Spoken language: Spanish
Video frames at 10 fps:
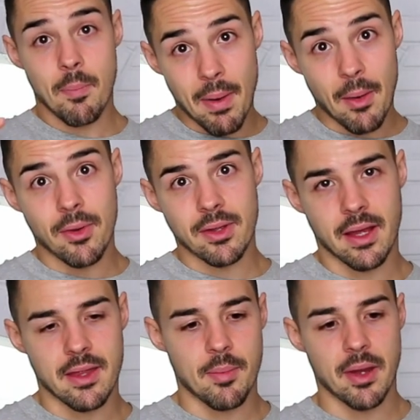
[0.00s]
de pavo que
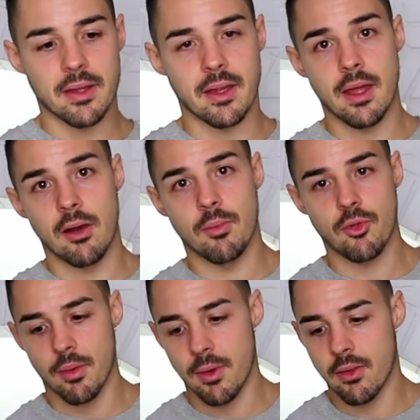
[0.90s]
tenga ese paquete, ya lo
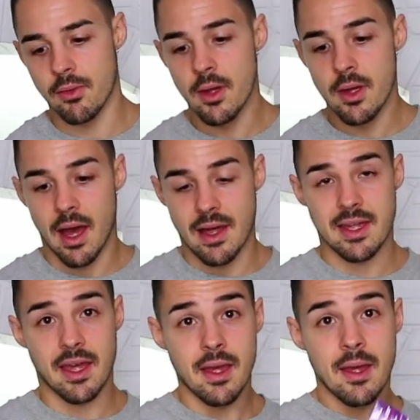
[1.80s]
hemos hablado.
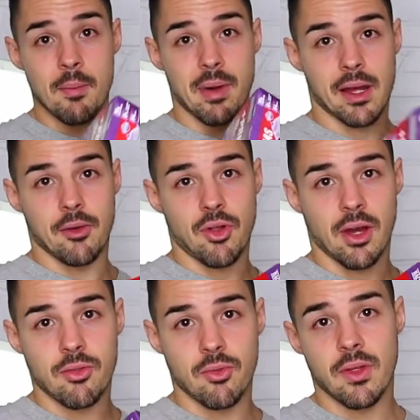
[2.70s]
Así que, para que os
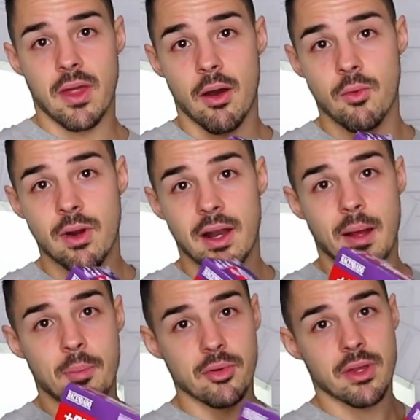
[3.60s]
hagáis una idea, un gran
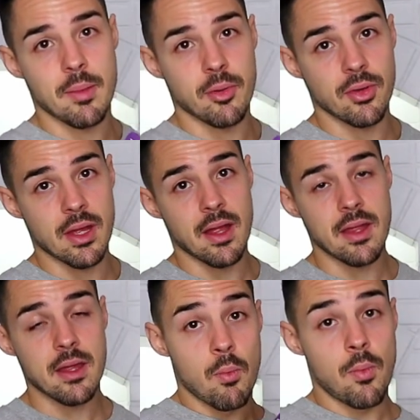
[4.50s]
aporte de
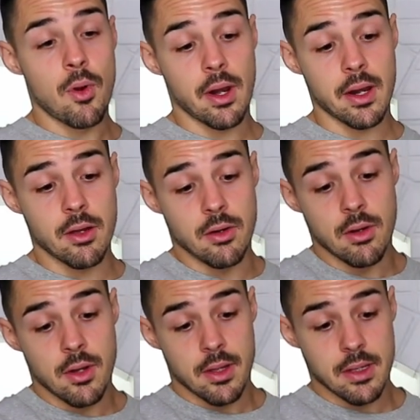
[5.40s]
proteínas, muy
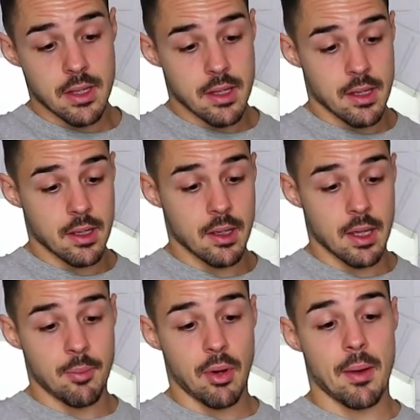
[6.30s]
rico
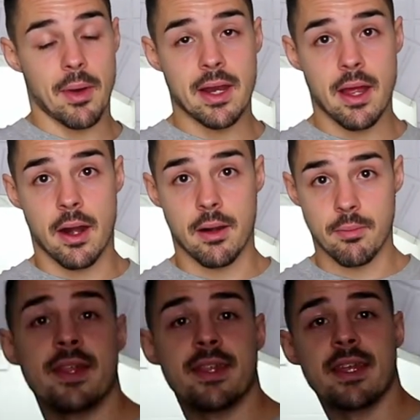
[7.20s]
y, para variar.
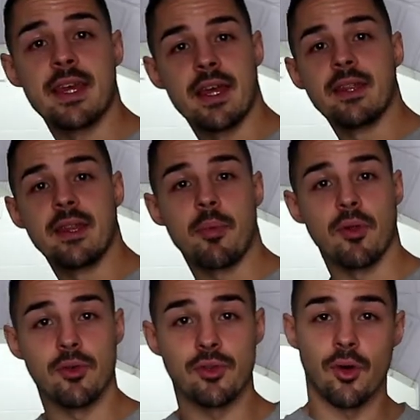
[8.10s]
Siguiente
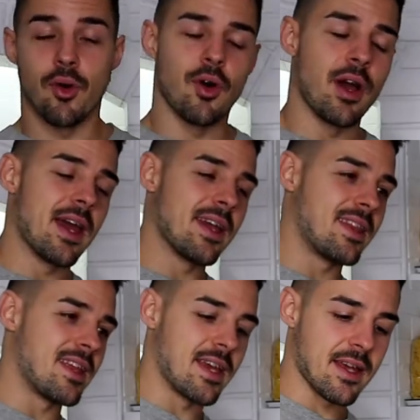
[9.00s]
producto,
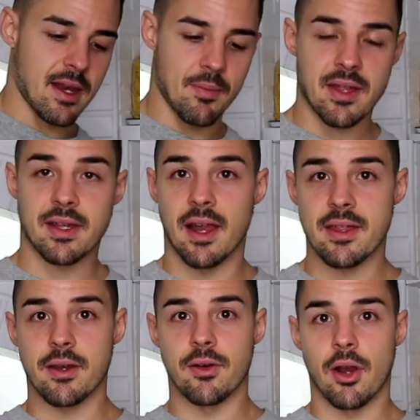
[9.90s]
este sí que es el más
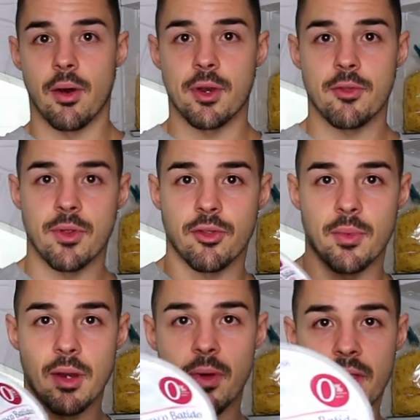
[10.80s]
clásico, que lo habréis visto mil